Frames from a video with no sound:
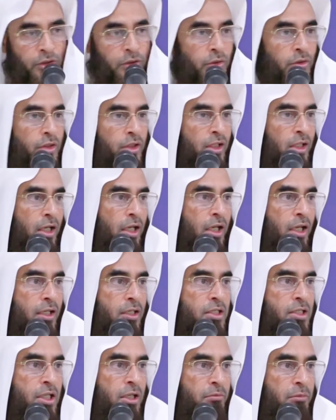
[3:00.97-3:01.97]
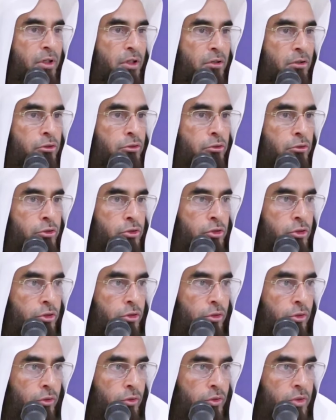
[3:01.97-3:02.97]
দুনিয়ার সামান্য তুচ্ছ
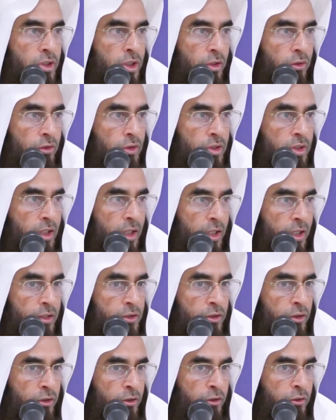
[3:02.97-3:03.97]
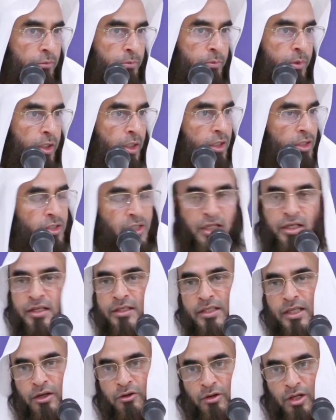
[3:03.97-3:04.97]
রুজি রোজগারের জন্য পেরেশানি
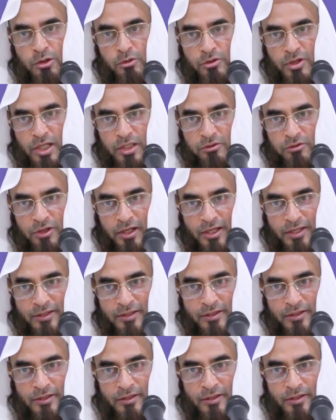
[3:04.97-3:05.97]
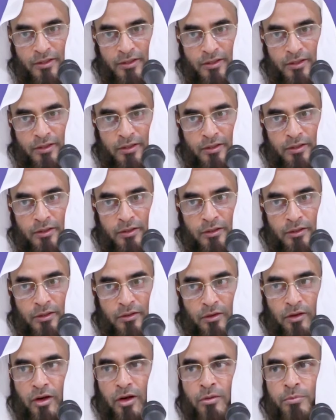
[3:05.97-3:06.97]
যেন না উঠাইতে হয়
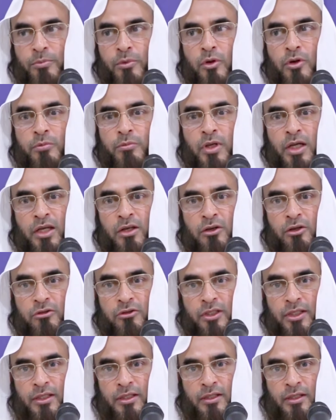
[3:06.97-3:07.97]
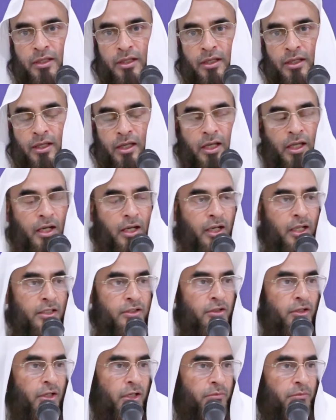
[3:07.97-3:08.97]
অল্প মেহনতেই আল্লাহ
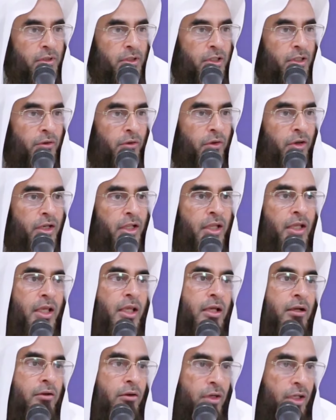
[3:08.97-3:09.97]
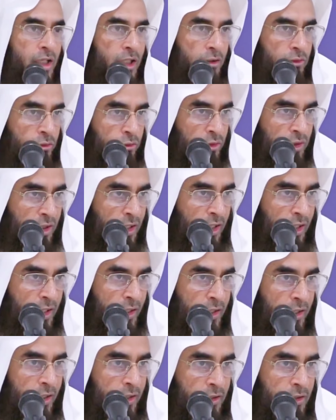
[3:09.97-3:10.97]
যেন আমাদের অনেক অনেক দুনিয়া
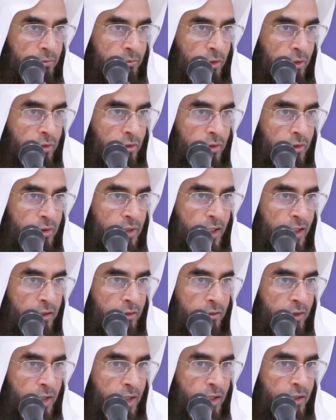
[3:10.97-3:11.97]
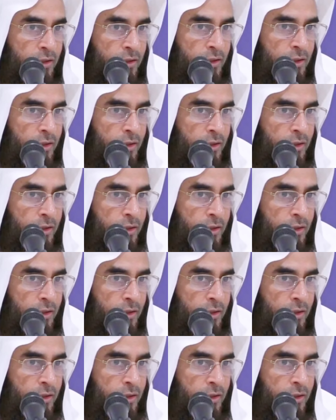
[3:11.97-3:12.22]
আখেরাতে বরকত দান করেন